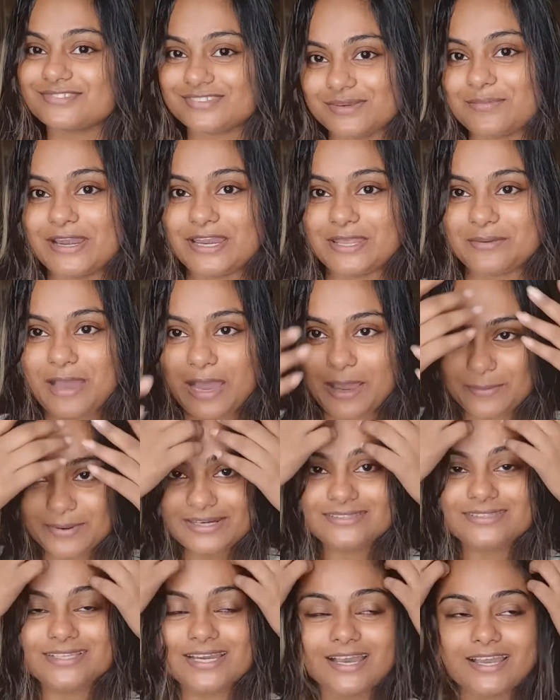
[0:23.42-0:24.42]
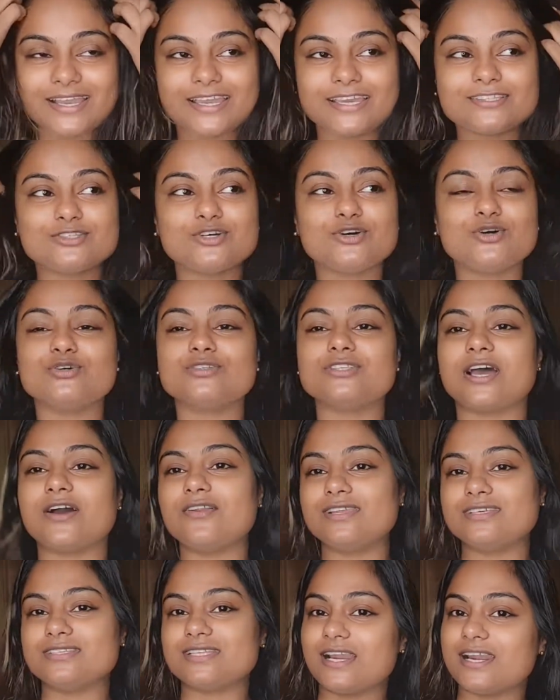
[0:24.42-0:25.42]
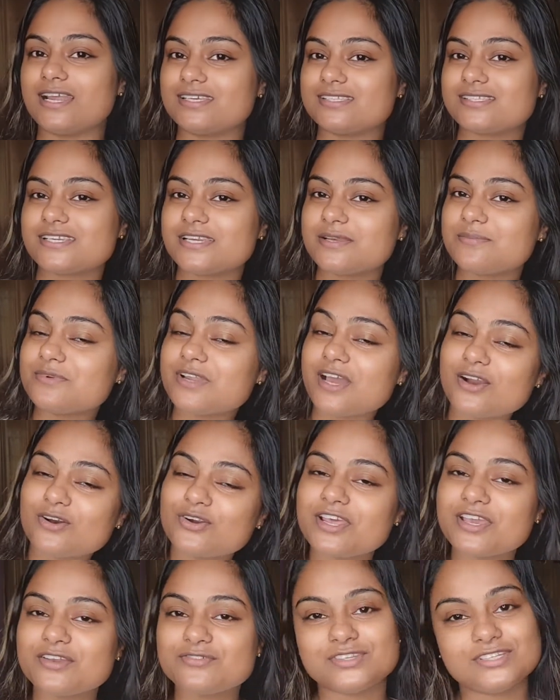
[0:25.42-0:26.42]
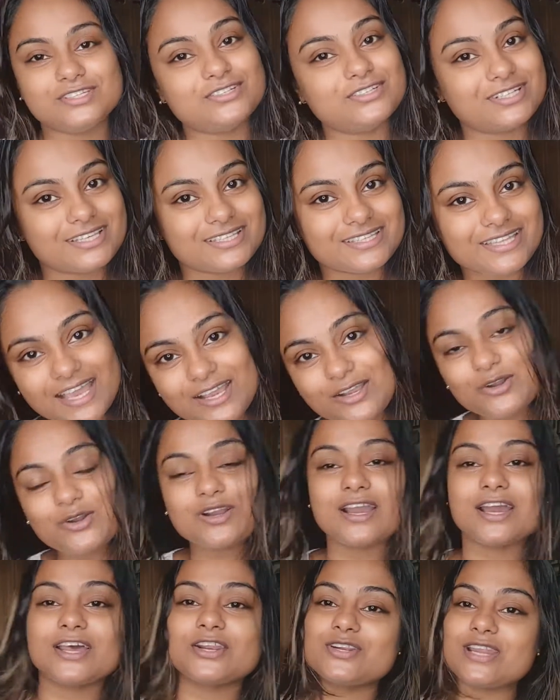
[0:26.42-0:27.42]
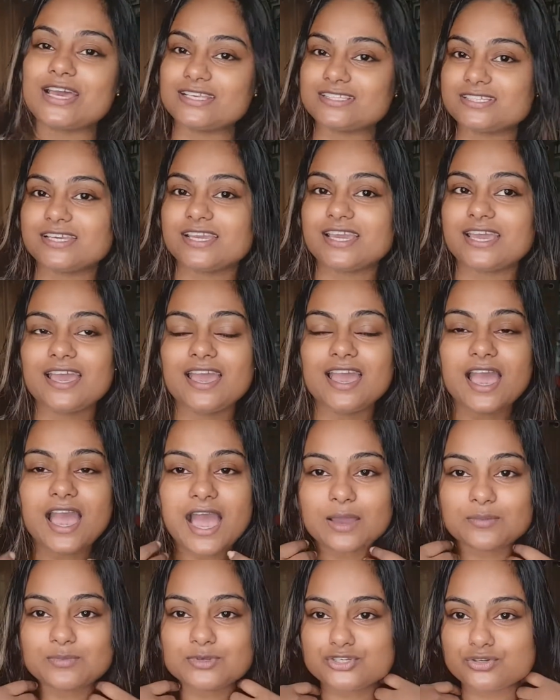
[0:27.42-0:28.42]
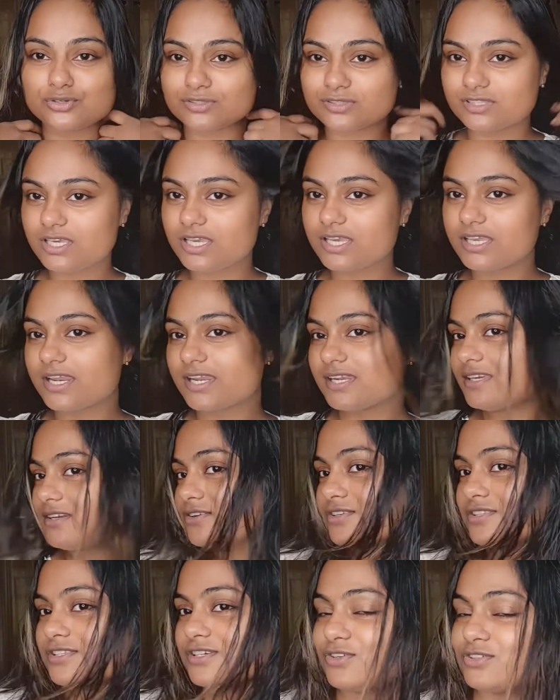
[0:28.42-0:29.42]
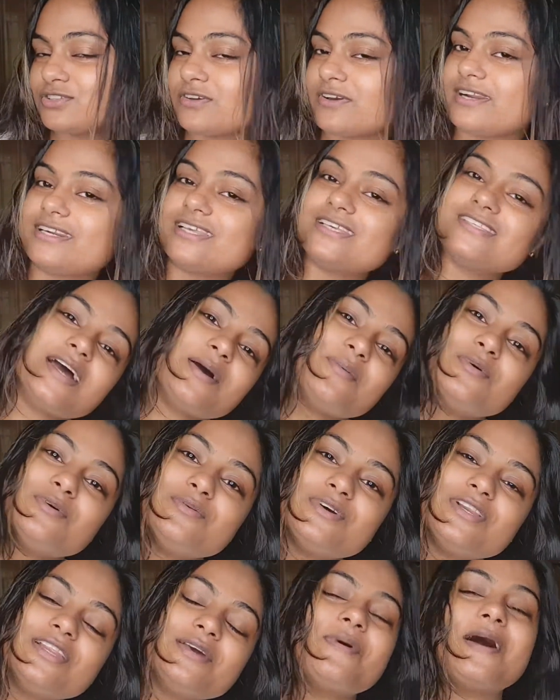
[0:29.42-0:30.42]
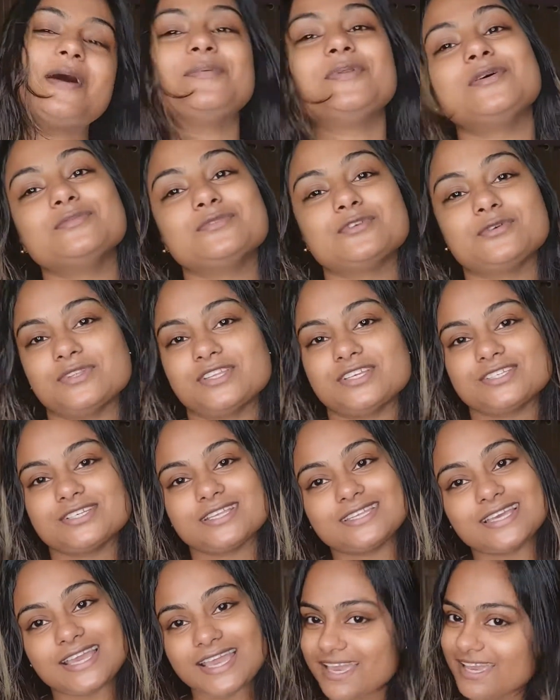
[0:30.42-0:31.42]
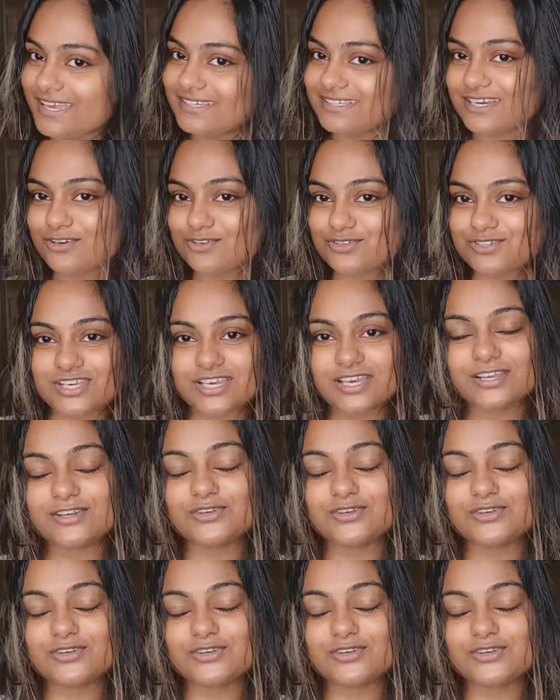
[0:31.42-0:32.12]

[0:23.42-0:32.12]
মানে ভাবার থাকে তো তাহলে তারা স্ক্রিপ্ট না করে এই ভিডিওটা দেখো কারণ আজকে আমি সত্যিই রেডি হয়েছি কোথাও একটা যাব বলে ভাবলাম তোমাদের সাথে এইটাও শেয়ার